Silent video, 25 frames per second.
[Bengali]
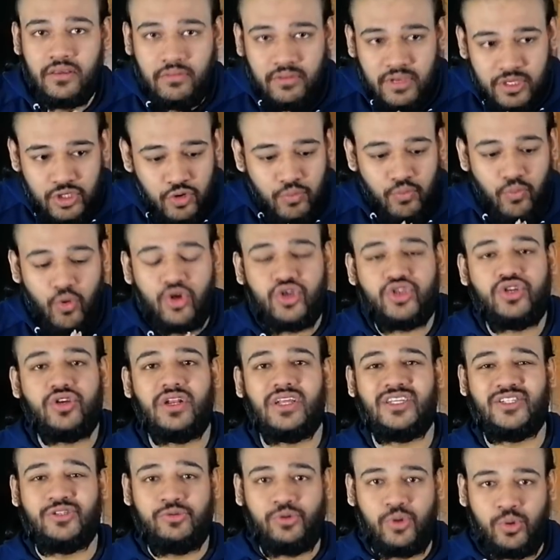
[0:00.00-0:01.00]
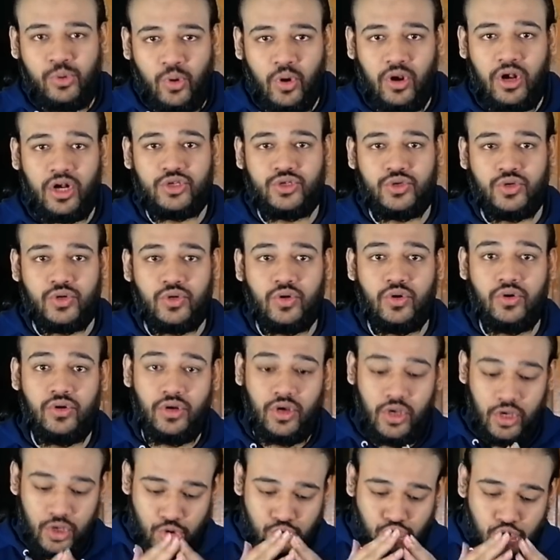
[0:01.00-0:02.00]
কিছু ময়শ্চারাইজ করার জন্য
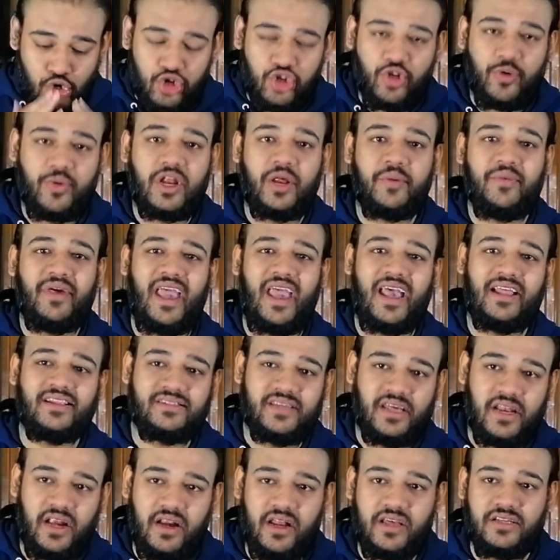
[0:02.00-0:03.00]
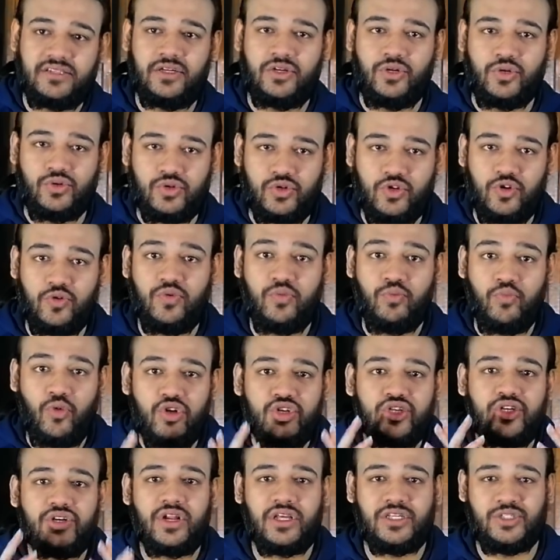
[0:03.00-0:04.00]
যতবার আমি হ্যান্ড স্যানিটাইজার ইউজ করবো
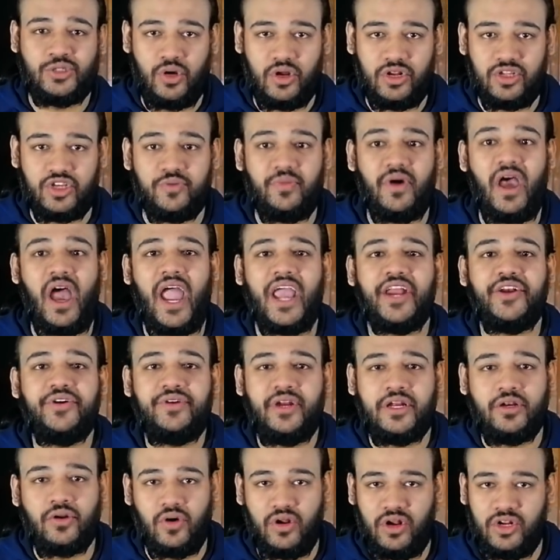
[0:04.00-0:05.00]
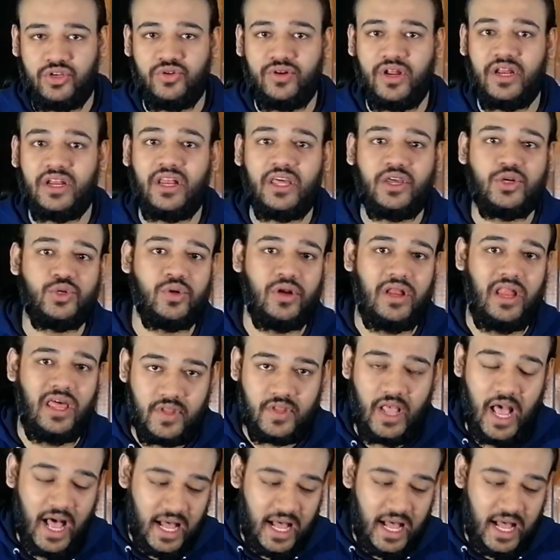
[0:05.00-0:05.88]
ময়শ্চারাইজ করার জন্য বা হাইড্রেট করার জন্য একটা কিছু লাগে